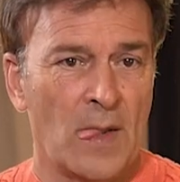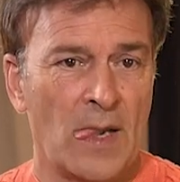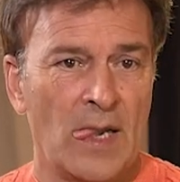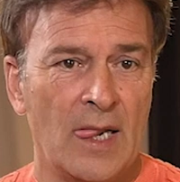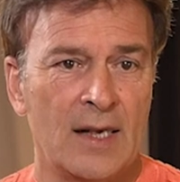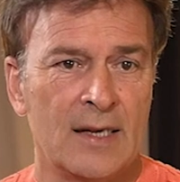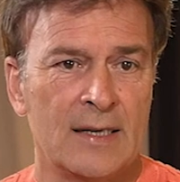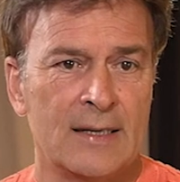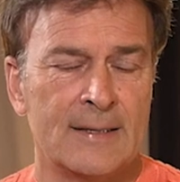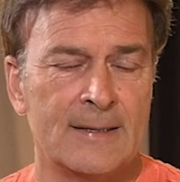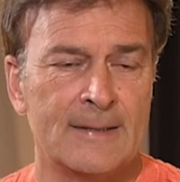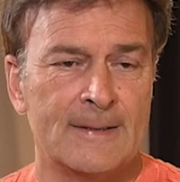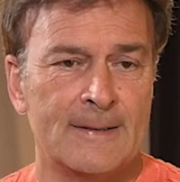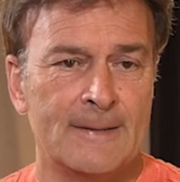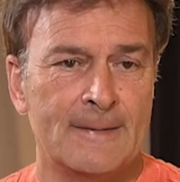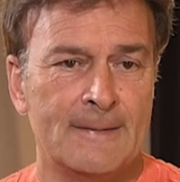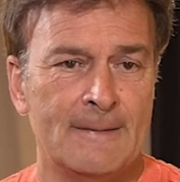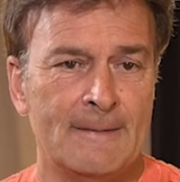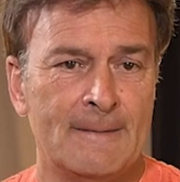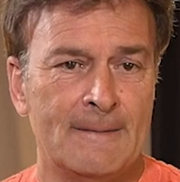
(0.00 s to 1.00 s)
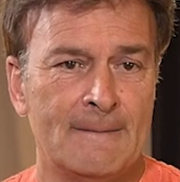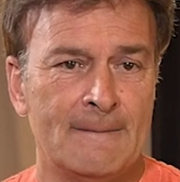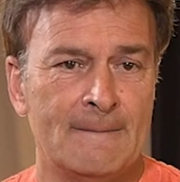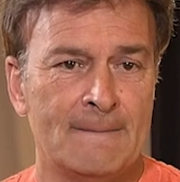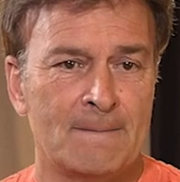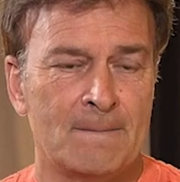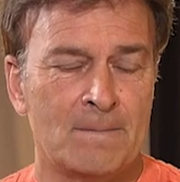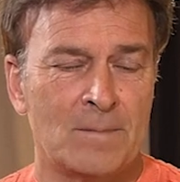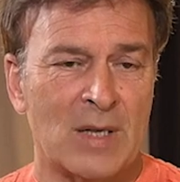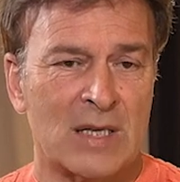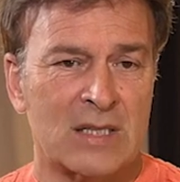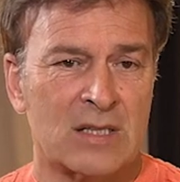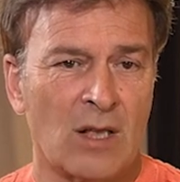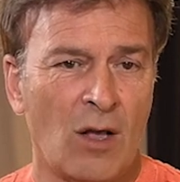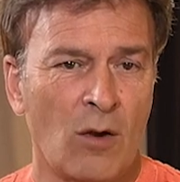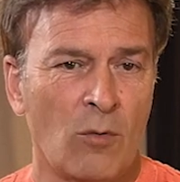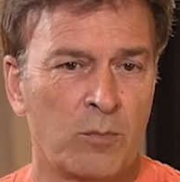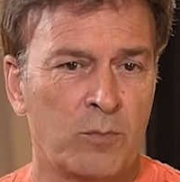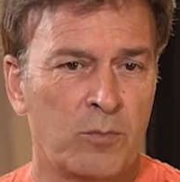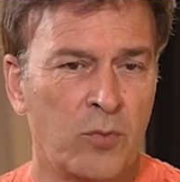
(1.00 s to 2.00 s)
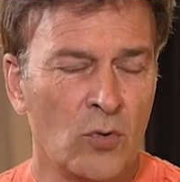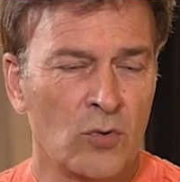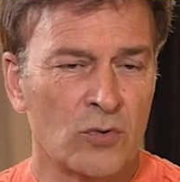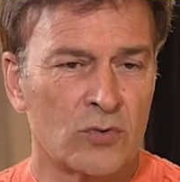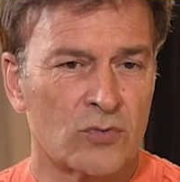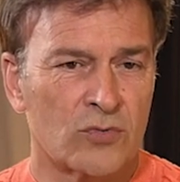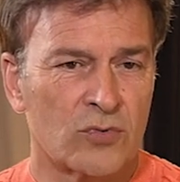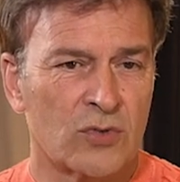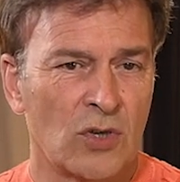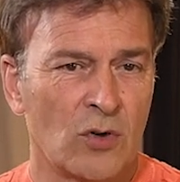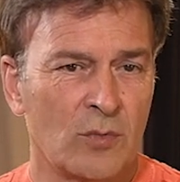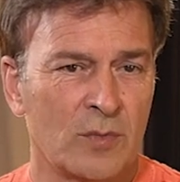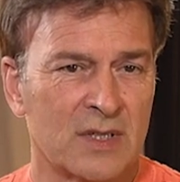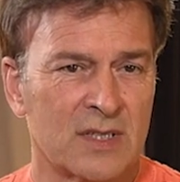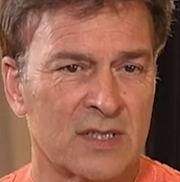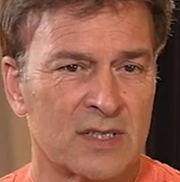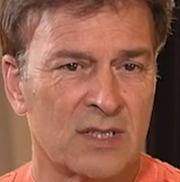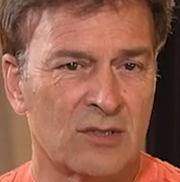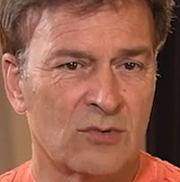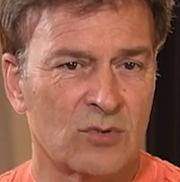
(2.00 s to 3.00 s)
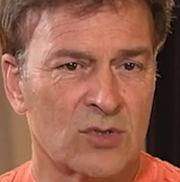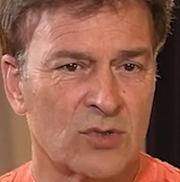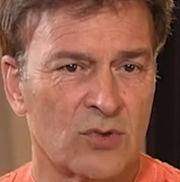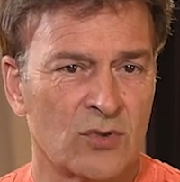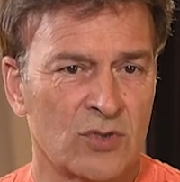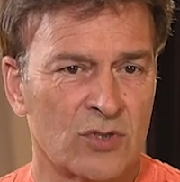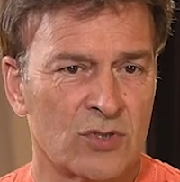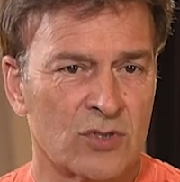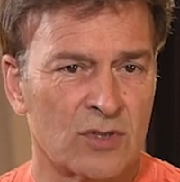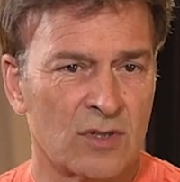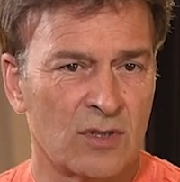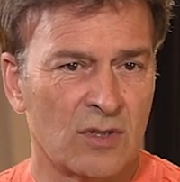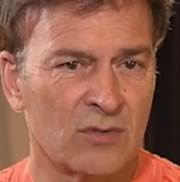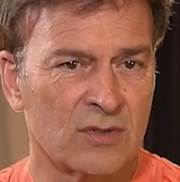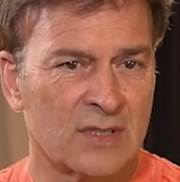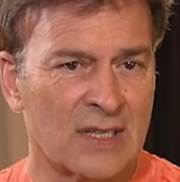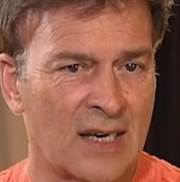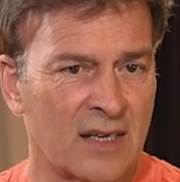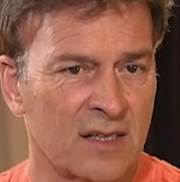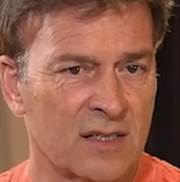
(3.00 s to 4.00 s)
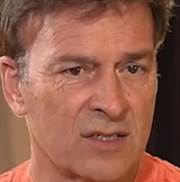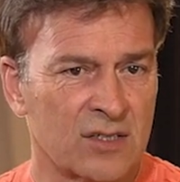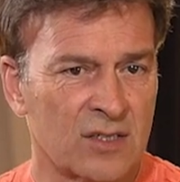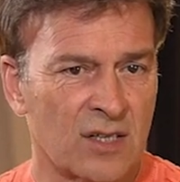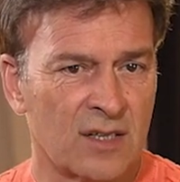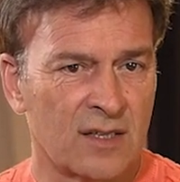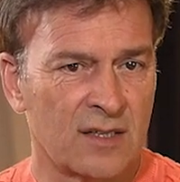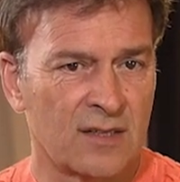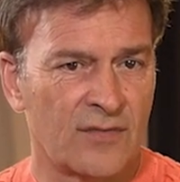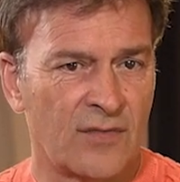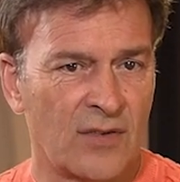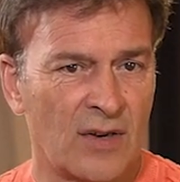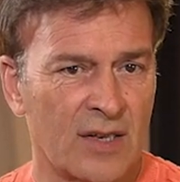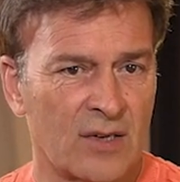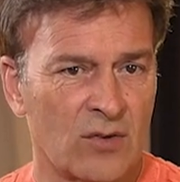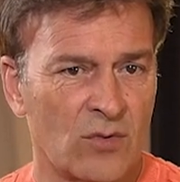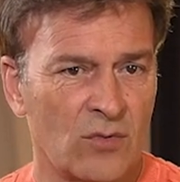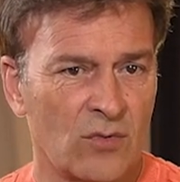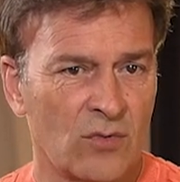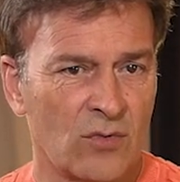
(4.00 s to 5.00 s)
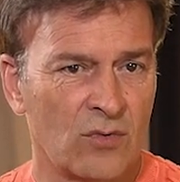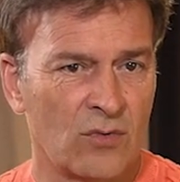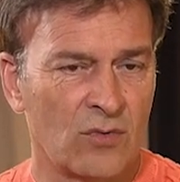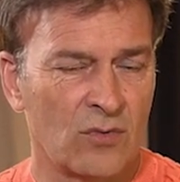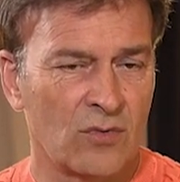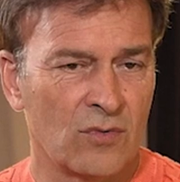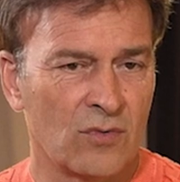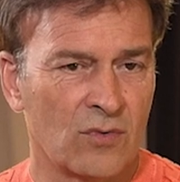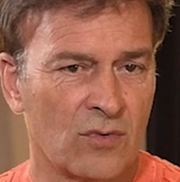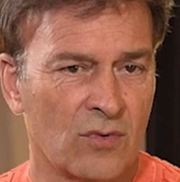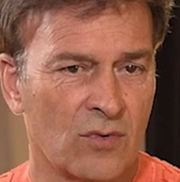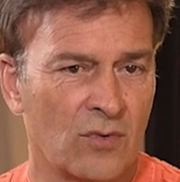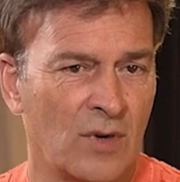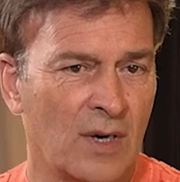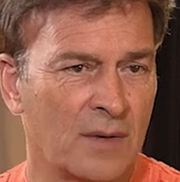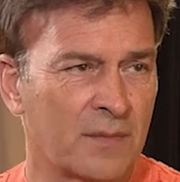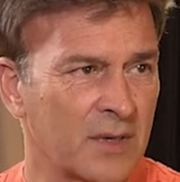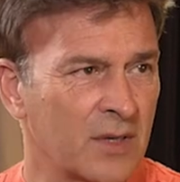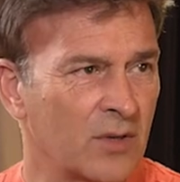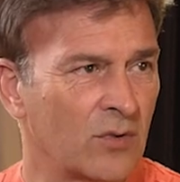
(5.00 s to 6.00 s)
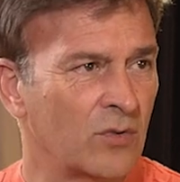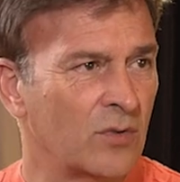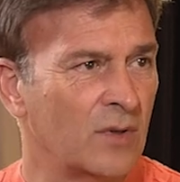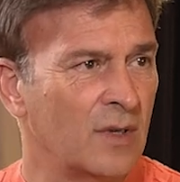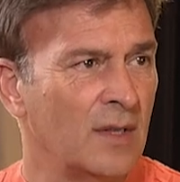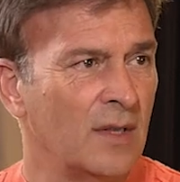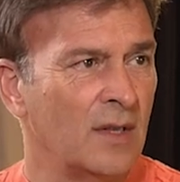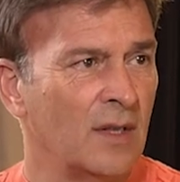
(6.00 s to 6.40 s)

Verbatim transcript: Uh, a tal ponto que é uma das situações que não tarda estarei a falar com, com, com Abreu,